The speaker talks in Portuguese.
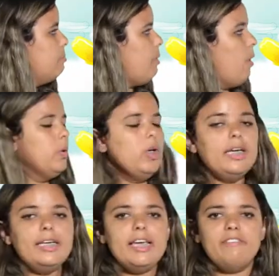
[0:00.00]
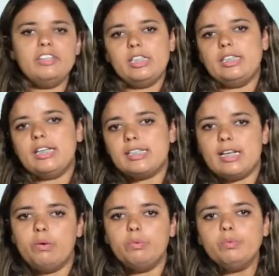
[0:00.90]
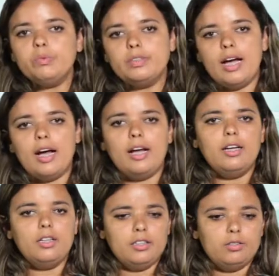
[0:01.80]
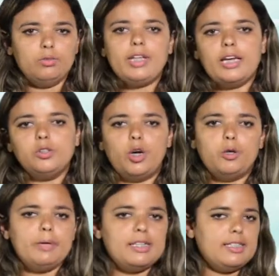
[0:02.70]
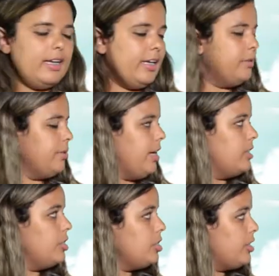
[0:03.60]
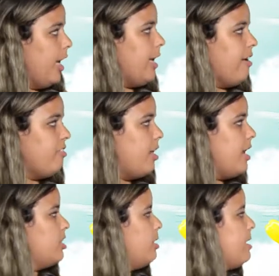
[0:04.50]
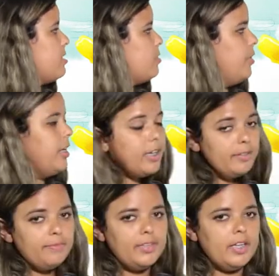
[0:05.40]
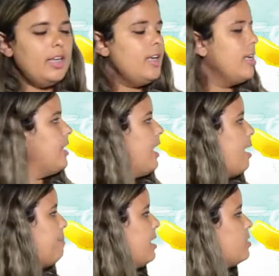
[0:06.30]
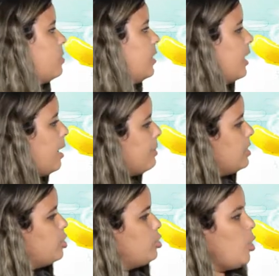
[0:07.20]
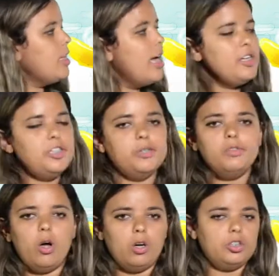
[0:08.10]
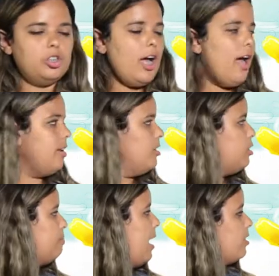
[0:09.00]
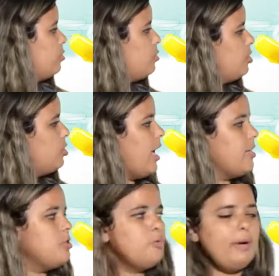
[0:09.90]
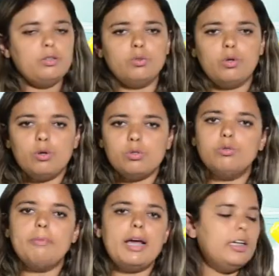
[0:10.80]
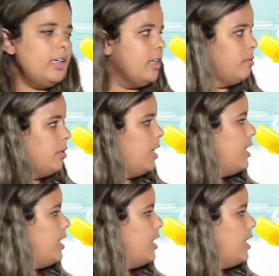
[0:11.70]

Bom, e a vegetação da, do território brasileiro. A gente tem a floresta amazônica, que é a Amazônia abrange toda a região norte, além de parte dos estados do Mato Grosso e do Maranhão